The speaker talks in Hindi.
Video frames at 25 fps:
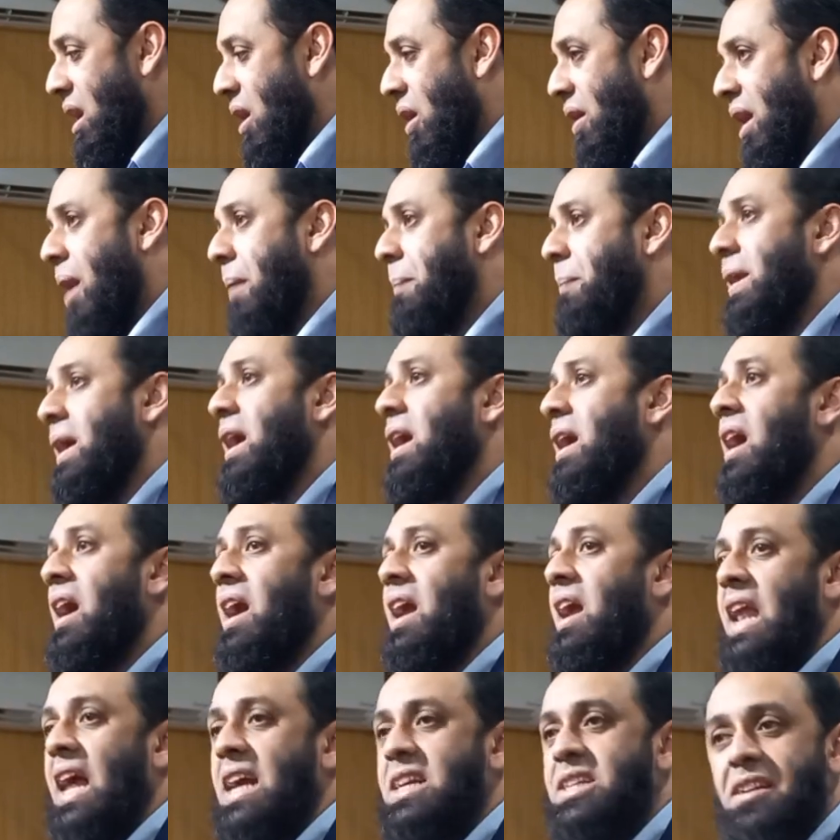और आपने
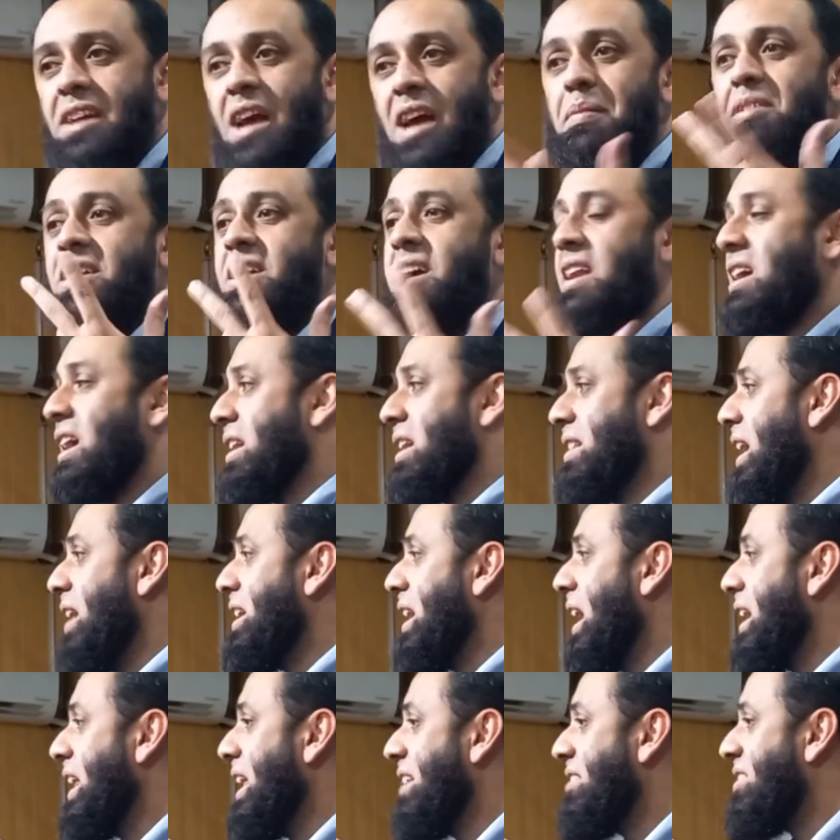इलेक्शन का भी जिक्र कर दिया
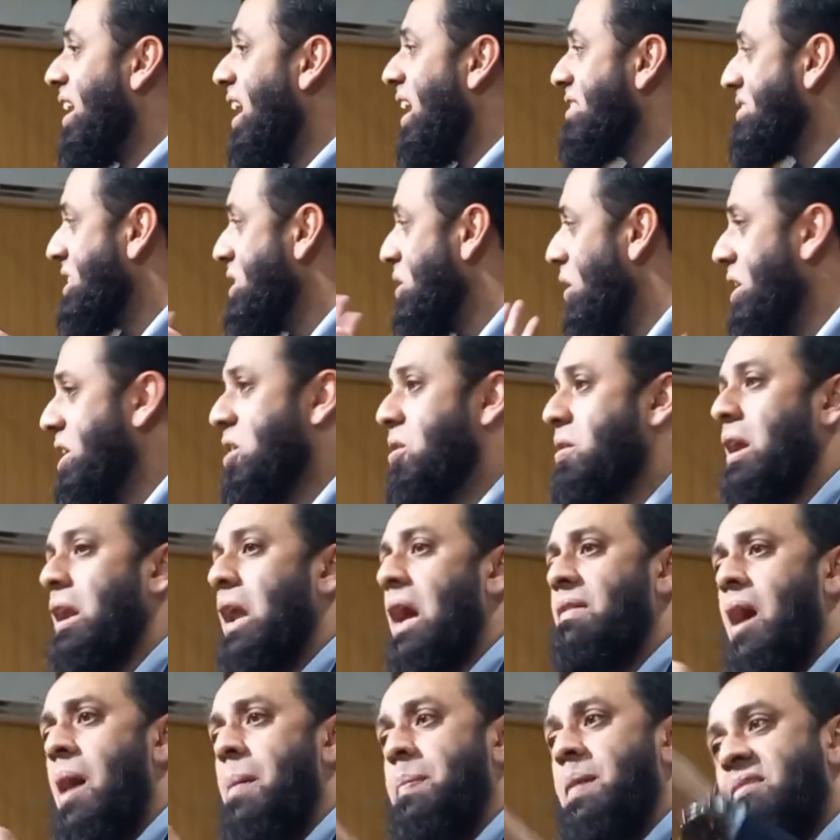यानी सास की ऑडियो के
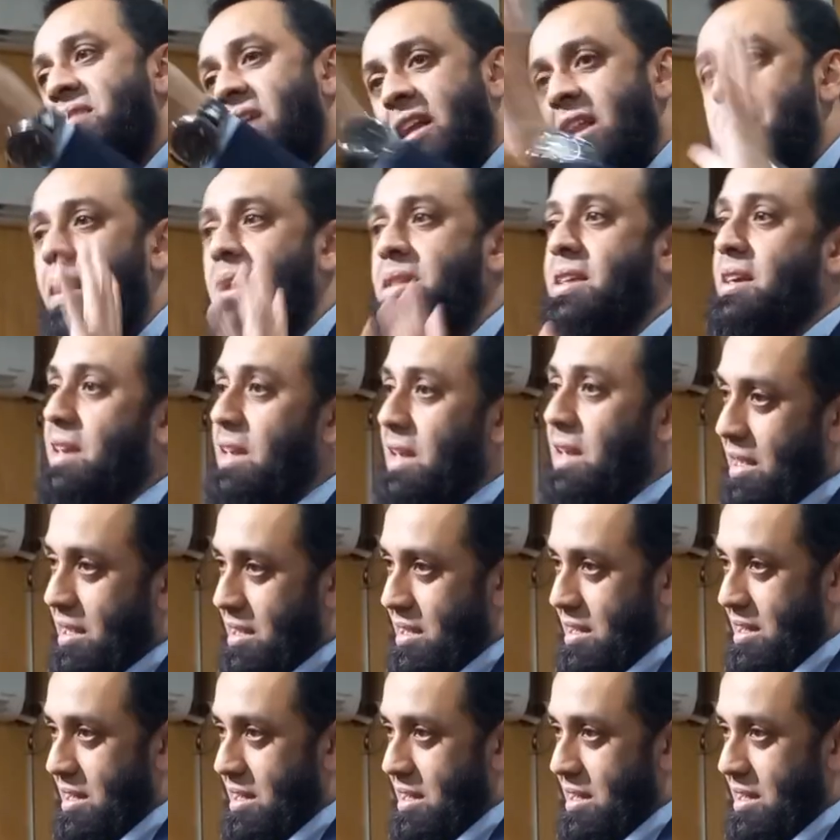अलावा आपने सारी बातें की